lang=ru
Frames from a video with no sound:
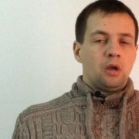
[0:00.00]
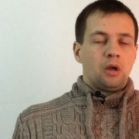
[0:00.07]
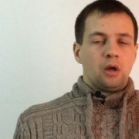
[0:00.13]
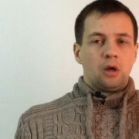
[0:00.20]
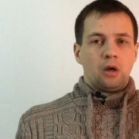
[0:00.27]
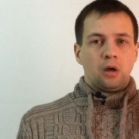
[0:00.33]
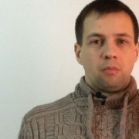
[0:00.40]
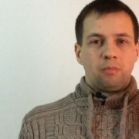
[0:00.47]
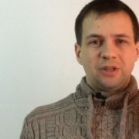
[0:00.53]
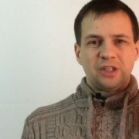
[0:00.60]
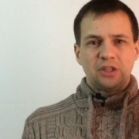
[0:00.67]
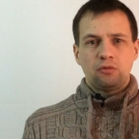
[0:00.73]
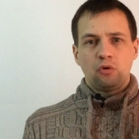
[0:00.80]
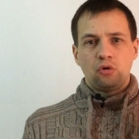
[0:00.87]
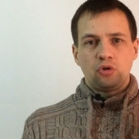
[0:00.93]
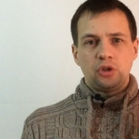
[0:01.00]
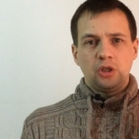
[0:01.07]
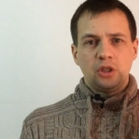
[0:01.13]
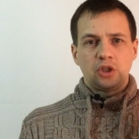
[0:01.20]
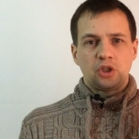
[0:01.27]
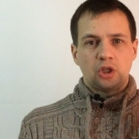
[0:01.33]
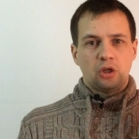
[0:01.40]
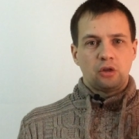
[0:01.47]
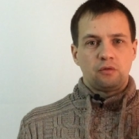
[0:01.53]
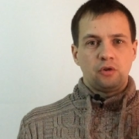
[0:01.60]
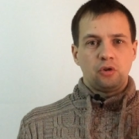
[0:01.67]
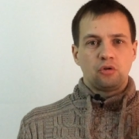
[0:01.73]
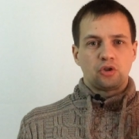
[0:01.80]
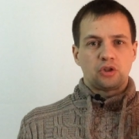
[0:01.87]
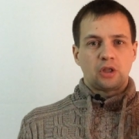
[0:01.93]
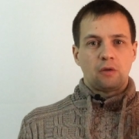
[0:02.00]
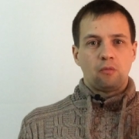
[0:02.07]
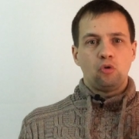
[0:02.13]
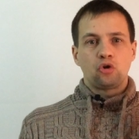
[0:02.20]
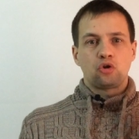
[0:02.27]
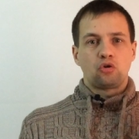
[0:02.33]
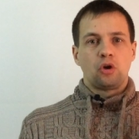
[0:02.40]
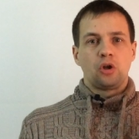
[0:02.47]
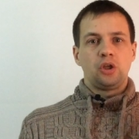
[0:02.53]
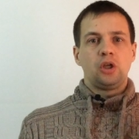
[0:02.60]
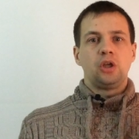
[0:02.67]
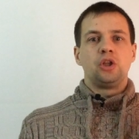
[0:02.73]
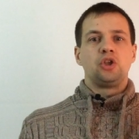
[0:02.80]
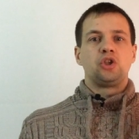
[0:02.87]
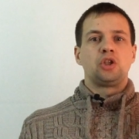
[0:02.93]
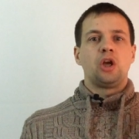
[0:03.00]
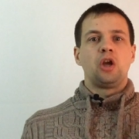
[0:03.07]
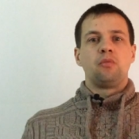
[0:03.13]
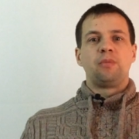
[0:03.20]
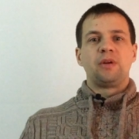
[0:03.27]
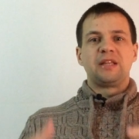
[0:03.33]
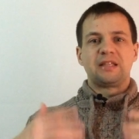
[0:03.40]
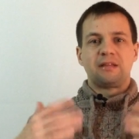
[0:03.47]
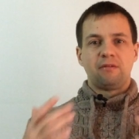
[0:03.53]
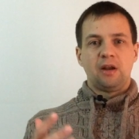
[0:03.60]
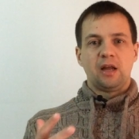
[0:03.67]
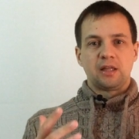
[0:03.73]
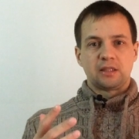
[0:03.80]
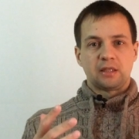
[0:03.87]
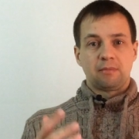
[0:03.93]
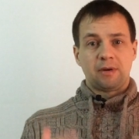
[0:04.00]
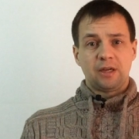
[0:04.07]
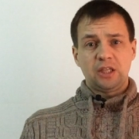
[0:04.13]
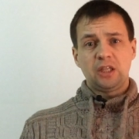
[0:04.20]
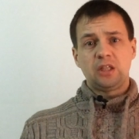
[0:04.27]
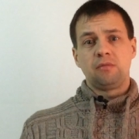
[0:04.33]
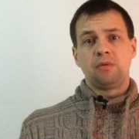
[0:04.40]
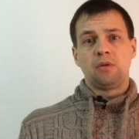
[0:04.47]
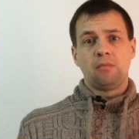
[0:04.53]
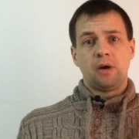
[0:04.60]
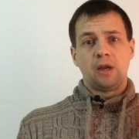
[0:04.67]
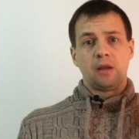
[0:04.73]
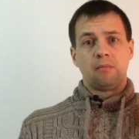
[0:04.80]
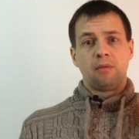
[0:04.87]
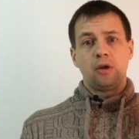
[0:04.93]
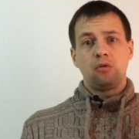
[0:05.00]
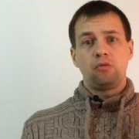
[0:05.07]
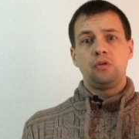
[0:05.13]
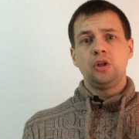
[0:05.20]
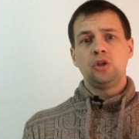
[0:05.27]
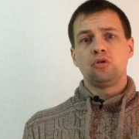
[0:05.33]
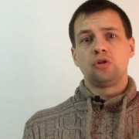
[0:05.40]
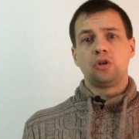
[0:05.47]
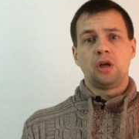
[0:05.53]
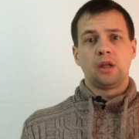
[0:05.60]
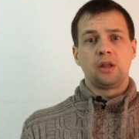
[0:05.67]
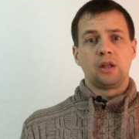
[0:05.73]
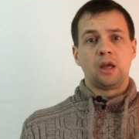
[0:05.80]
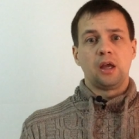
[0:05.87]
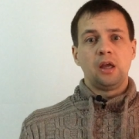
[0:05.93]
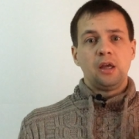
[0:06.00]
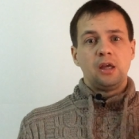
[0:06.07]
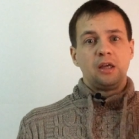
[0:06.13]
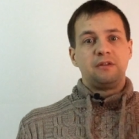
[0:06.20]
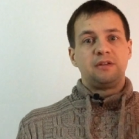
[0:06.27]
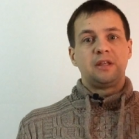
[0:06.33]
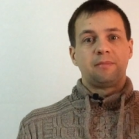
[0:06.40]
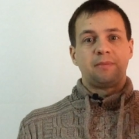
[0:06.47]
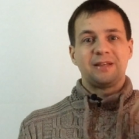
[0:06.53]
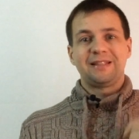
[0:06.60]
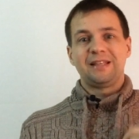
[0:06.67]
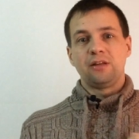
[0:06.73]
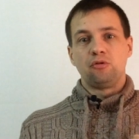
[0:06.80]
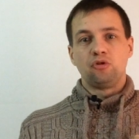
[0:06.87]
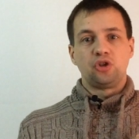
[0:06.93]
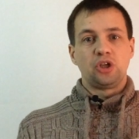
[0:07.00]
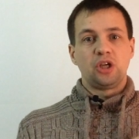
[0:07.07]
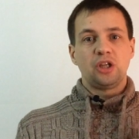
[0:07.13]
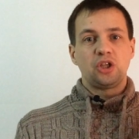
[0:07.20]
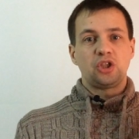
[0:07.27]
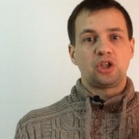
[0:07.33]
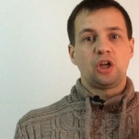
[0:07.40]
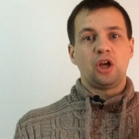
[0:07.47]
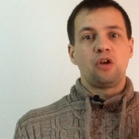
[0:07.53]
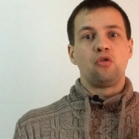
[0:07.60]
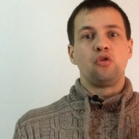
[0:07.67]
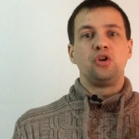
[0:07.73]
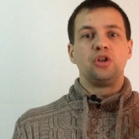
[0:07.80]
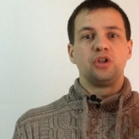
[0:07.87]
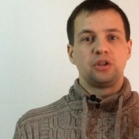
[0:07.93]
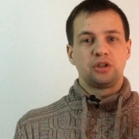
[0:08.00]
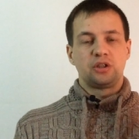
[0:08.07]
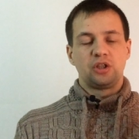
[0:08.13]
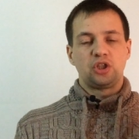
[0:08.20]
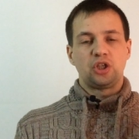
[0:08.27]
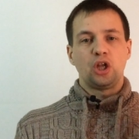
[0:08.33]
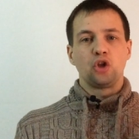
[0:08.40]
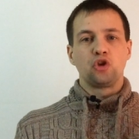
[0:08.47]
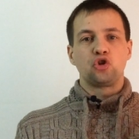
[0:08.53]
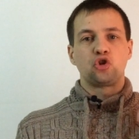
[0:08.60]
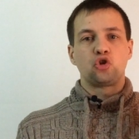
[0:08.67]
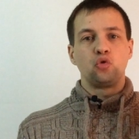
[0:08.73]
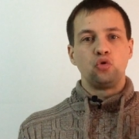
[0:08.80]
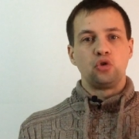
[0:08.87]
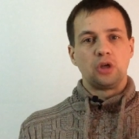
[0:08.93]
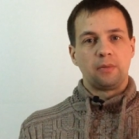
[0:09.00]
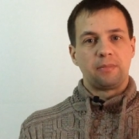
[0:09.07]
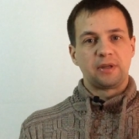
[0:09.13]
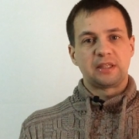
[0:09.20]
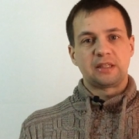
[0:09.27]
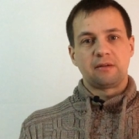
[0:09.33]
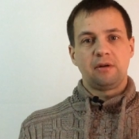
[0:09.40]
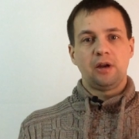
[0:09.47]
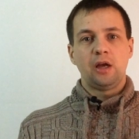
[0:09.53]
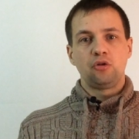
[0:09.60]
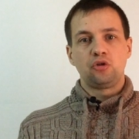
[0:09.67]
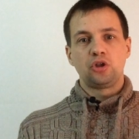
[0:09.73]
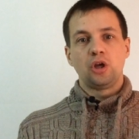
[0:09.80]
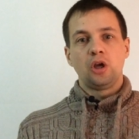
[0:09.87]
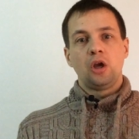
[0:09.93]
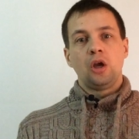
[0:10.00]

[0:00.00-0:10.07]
Э, большинство людей начинают видео с того, что они начинают представляться. Обратите внимание, мое видео данное и все последующие, я начинаю сначала с сути, а представляюсь